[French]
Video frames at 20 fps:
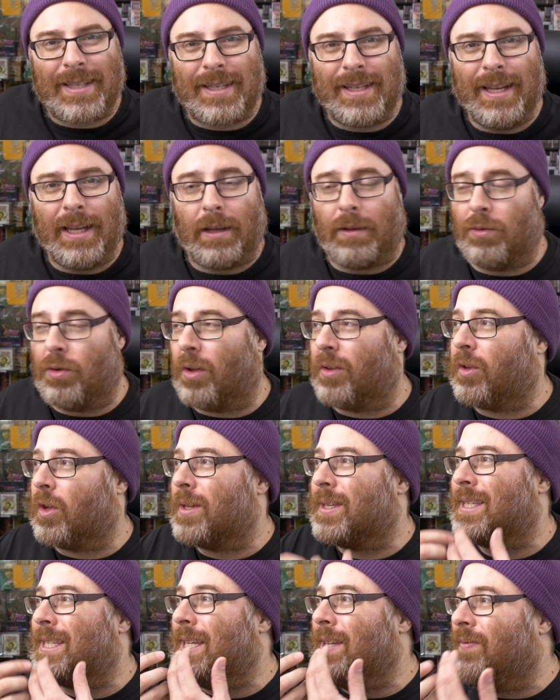Si notre
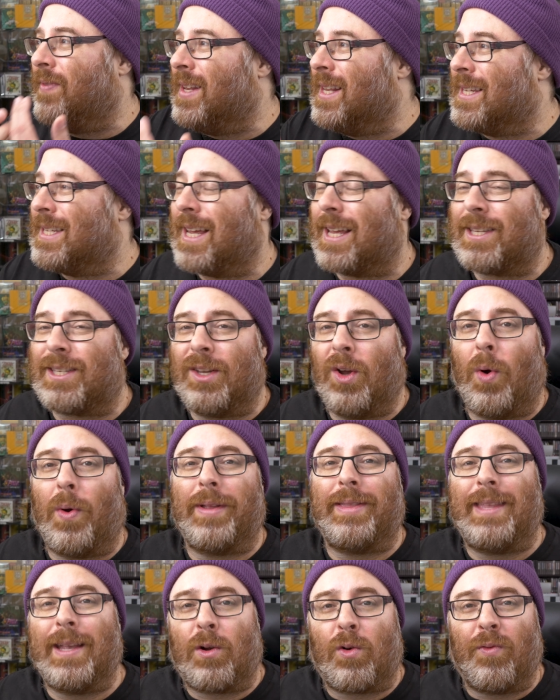civilisation
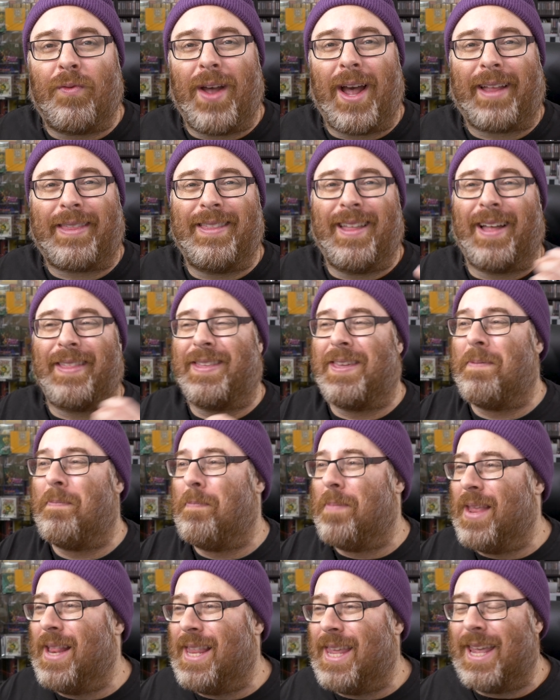est découverte dans des
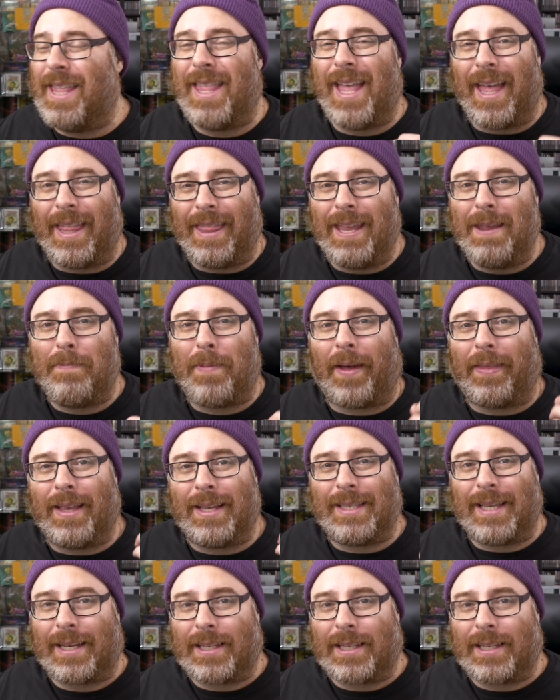milliers d'années par des